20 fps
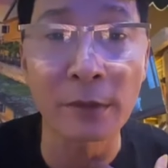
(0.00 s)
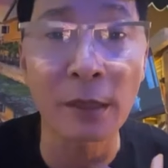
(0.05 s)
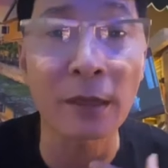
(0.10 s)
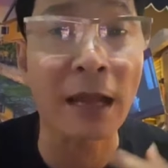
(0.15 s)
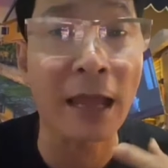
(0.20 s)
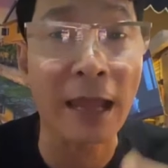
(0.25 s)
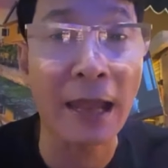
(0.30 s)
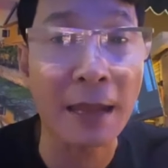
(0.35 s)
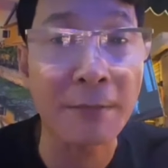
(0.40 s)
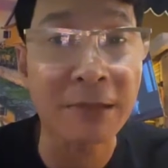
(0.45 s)
tức
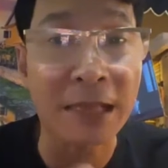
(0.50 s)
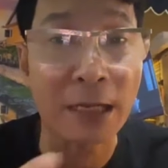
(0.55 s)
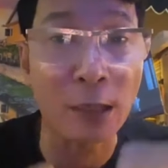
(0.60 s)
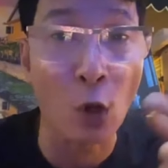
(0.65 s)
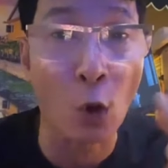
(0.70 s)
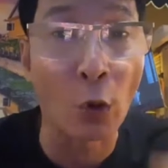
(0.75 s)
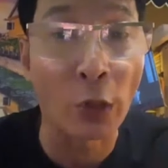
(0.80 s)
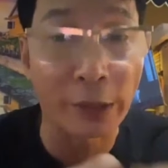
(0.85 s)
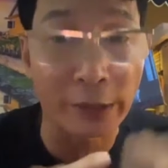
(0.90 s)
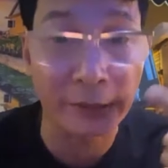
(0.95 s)
là em sẽ
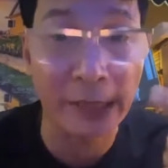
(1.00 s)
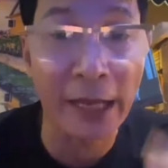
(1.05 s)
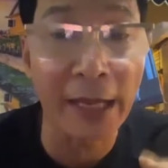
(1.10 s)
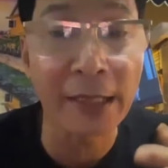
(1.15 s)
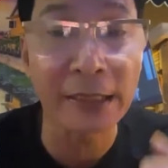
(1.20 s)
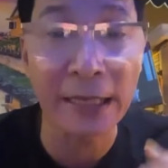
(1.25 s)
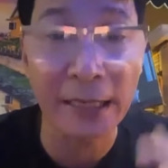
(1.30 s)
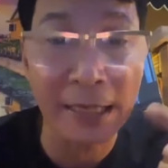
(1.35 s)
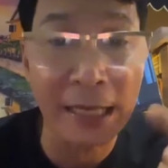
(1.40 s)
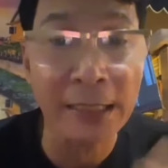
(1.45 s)
đổi
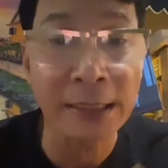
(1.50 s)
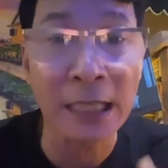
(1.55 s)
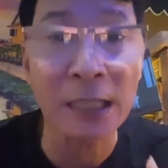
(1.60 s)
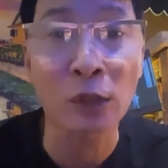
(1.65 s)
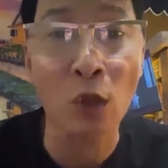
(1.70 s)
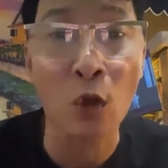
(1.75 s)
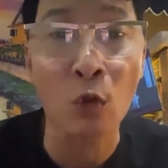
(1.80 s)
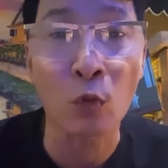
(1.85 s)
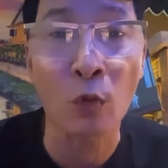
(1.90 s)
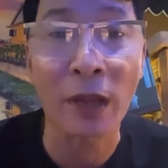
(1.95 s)
tên cái nick
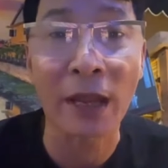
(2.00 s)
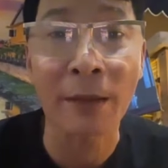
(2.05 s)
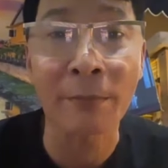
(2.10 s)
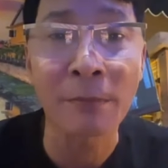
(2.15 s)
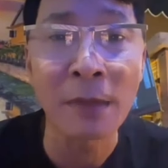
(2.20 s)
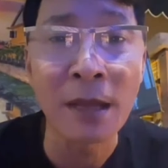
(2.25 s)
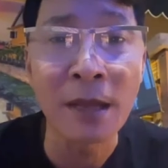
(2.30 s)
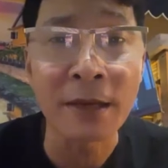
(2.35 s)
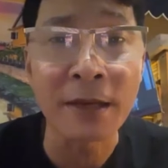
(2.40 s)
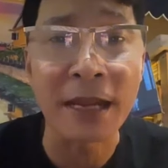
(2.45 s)
tiktok của
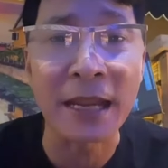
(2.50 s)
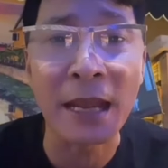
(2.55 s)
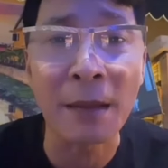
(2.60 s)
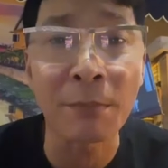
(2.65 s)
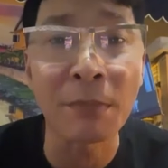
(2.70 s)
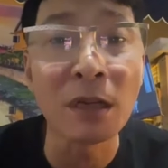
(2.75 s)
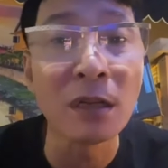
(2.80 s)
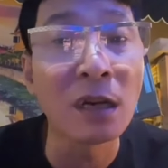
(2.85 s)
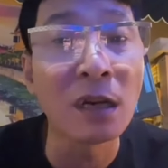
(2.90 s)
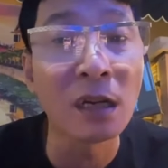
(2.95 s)
em để
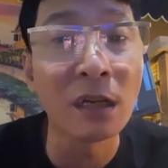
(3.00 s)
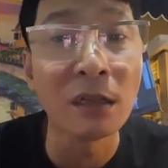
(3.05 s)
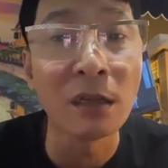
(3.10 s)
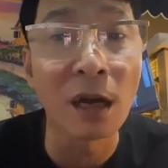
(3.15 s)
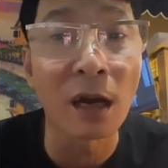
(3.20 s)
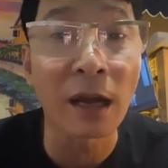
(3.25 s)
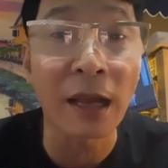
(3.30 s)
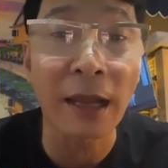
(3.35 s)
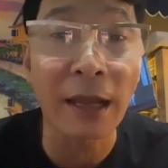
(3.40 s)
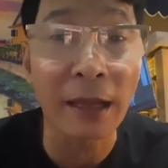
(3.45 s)
em lừa
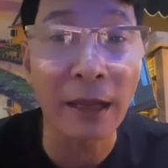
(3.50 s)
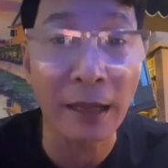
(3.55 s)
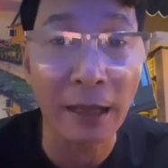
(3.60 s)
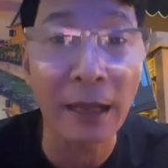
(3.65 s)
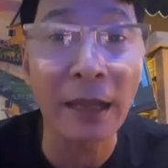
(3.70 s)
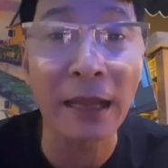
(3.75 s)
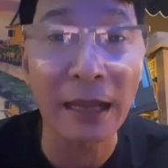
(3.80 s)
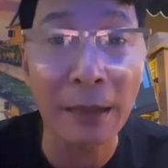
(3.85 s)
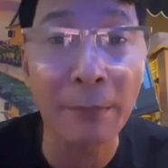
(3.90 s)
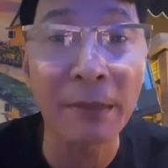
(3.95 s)
lừa
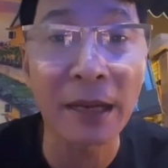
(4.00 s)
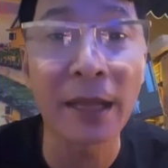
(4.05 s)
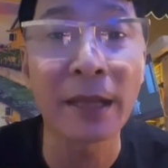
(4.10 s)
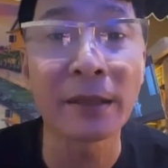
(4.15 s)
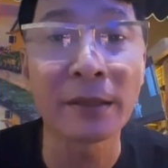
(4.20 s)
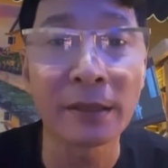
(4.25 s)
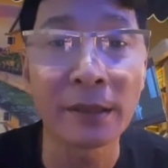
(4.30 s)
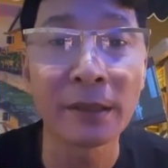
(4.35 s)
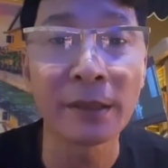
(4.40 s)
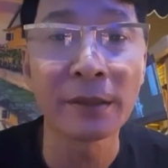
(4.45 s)
em
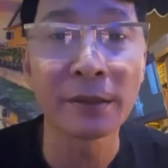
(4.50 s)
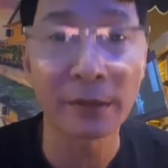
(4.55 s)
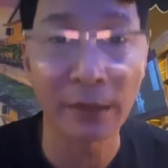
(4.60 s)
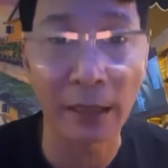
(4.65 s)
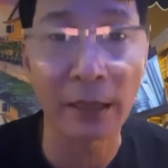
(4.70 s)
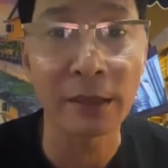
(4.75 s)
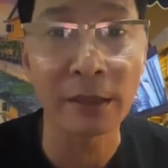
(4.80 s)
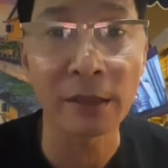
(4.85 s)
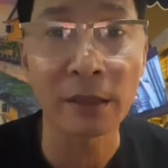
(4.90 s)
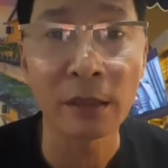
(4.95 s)
lên
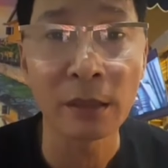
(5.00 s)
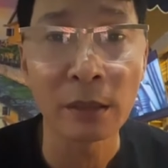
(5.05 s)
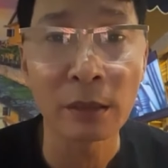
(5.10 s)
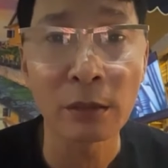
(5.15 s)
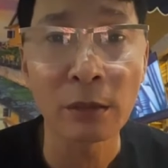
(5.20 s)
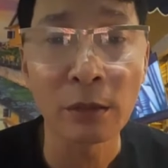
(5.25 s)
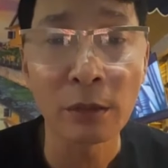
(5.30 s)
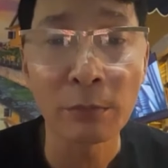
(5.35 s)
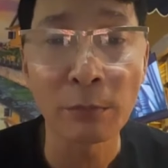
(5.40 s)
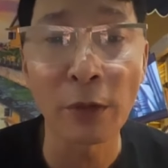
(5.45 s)
đấy
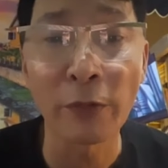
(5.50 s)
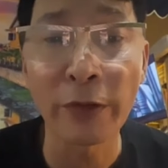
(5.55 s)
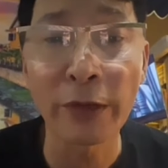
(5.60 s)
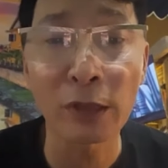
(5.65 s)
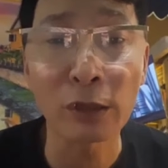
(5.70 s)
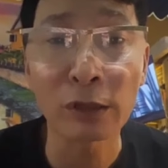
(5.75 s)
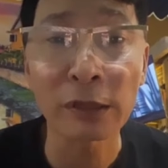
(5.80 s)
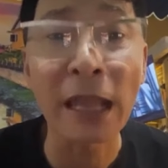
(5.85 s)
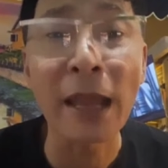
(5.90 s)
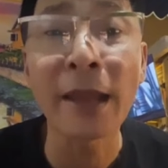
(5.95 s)
bởi
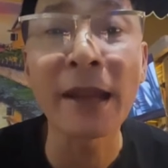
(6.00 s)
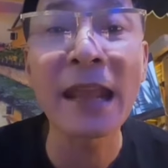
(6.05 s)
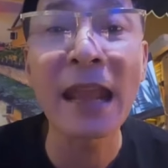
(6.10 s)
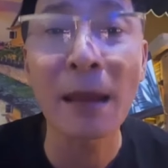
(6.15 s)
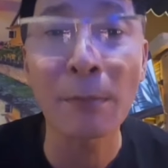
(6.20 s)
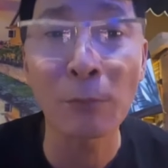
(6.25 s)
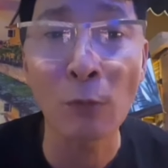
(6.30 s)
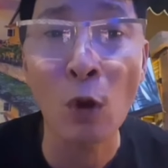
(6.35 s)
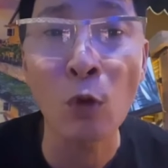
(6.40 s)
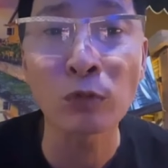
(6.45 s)
vì tên
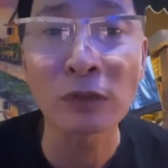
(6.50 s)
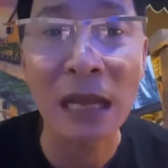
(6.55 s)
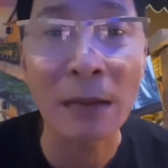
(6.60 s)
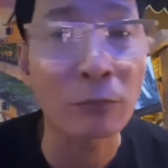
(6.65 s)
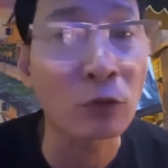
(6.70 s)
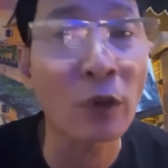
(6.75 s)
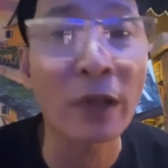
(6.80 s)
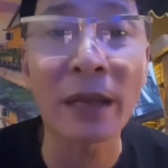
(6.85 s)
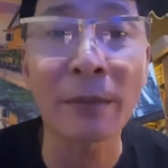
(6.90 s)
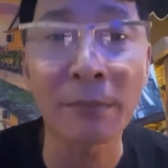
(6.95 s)
em nó không
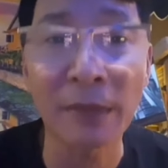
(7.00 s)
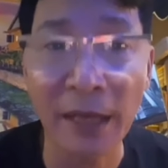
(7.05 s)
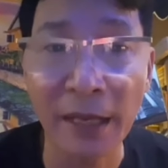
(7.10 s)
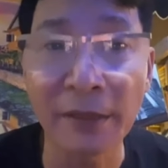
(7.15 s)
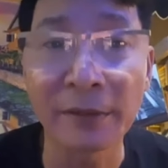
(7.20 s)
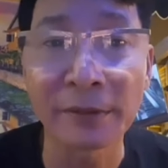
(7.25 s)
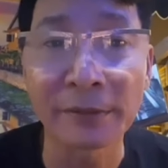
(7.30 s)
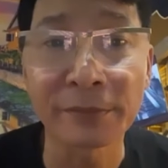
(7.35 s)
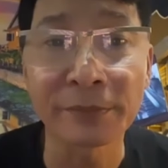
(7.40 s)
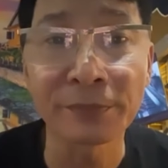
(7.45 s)
dám cho em
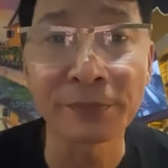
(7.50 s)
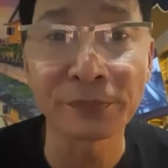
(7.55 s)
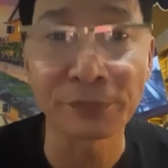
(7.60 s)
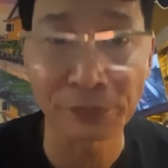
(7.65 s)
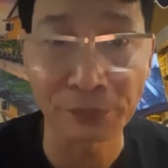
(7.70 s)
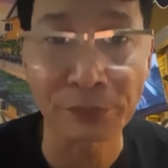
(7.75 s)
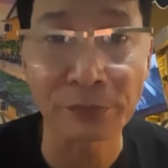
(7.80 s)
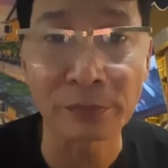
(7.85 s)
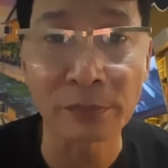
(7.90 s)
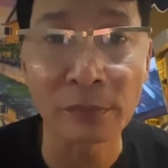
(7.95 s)
lên
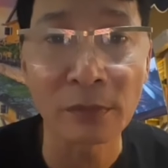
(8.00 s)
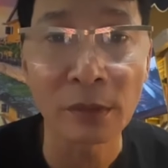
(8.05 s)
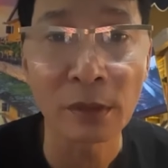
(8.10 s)
ừ